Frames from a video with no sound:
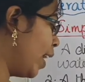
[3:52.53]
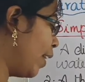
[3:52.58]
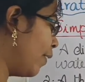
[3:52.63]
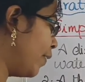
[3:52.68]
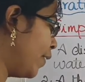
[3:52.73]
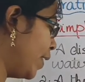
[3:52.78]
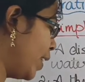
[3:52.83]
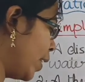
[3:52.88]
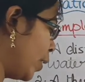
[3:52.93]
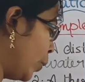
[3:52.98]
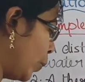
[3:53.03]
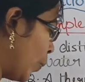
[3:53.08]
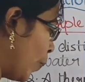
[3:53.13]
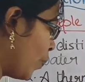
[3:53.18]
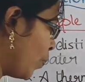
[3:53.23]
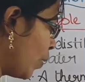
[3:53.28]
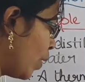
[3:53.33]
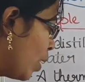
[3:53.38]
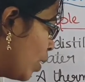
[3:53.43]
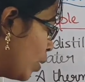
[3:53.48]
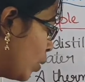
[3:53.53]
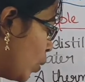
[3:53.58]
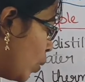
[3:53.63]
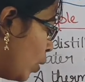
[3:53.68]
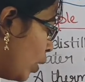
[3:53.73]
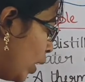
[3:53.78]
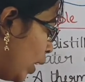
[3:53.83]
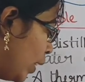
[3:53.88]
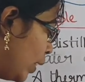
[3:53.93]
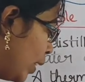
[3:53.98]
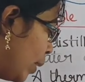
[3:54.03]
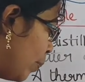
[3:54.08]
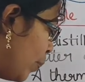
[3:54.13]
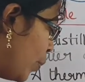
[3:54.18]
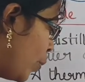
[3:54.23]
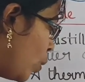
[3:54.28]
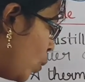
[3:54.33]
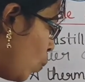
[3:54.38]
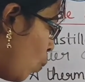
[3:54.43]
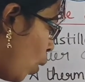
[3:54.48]
ஆவியாட்டம் ஸோ அந்த
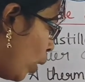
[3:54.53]
பியூர்